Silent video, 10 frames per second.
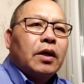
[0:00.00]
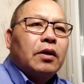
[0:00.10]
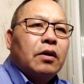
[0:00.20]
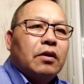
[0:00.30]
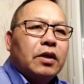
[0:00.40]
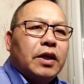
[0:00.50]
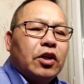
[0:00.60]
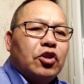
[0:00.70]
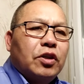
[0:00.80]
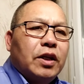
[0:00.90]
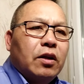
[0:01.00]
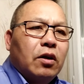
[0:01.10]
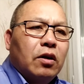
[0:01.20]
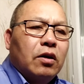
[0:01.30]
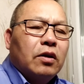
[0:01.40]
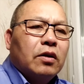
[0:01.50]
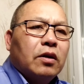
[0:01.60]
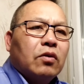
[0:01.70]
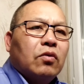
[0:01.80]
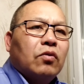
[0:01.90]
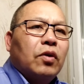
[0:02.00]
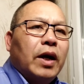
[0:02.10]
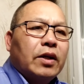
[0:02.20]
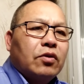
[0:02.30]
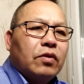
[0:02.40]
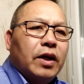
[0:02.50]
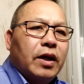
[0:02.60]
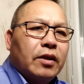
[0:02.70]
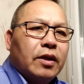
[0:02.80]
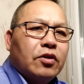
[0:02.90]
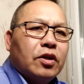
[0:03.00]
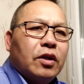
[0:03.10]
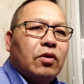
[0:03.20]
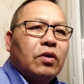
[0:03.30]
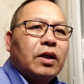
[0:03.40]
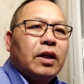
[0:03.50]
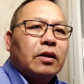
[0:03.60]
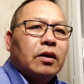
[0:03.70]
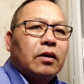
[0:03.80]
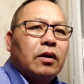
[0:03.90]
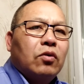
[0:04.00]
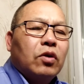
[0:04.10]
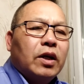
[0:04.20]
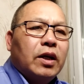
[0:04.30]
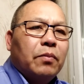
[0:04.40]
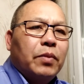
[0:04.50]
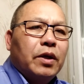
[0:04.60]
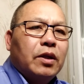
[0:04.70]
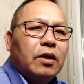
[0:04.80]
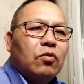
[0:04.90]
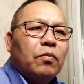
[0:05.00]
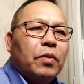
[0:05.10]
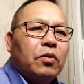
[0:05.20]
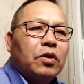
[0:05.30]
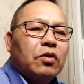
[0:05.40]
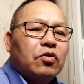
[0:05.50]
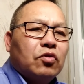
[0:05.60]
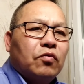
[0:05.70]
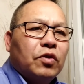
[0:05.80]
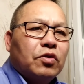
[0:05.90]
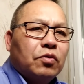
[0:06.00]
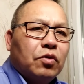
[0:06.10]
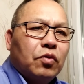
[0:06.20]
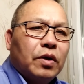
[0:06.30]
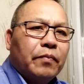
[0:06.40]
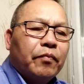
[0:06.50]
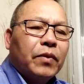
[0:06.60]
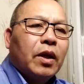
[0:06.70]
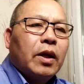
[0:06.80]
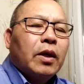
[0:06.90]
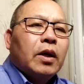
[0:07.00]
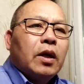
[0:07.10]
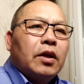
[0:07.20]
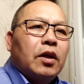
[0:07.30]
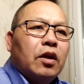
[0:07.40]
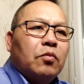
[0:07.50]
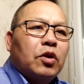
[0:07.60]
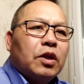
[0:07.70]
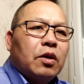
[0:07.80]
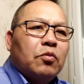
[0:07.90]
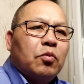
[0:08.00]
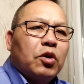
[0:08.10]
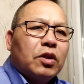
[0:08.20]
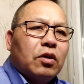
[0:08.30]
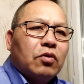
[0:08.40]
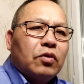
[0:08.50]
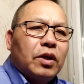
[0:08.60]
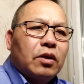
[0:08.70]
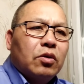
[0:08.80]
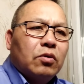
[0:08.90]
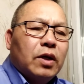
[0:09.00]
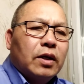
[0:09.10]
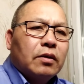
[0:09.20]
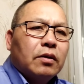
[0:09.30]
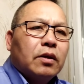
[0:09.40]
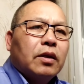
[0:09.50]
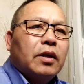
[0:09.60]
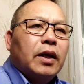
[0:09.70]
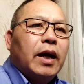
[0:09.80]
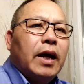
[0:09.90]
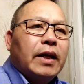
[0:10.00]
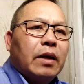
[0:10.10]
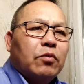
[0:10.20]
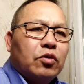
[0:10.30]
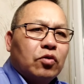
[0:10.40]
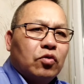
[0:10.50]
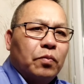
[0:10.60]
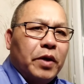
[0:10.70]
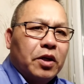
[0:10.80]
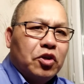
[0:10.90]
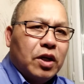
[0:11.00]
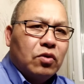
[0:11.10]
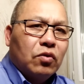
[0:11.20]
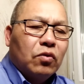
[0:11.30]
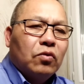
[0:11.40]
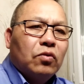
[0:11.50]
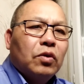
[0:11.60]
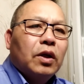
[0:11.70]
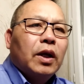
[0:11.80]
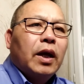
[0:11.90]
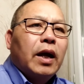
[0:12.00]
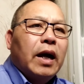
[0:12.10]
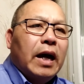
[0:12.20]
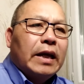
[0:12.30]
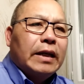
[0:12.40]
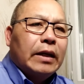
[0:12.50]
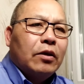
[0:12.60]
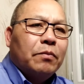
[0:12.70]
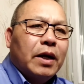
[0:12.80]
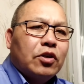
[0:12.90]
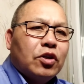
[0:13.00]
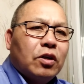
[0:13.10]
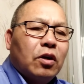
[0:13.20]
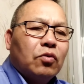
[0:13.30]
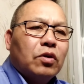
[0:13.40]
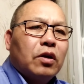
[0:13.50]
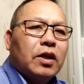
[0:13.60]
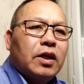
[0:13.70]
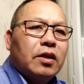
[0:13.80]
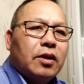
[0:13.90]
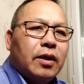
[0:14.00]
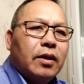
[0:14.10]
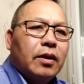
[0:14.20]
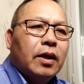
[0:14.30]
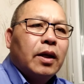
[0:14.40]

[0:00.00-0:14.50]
giờ này kia chỉ đi lo cú do hai trốn này hay tiền trời luôn chẳng hạn tại đó luôn kia à bé thế cú bao nhiêu đó sổ phước sổ chùa giờ là mua chồng mua mua tàu trời tu là để hai nhà mua cho tụ phê cha tụ cú hai nhà nhà mà sơ lâu cho là khi tê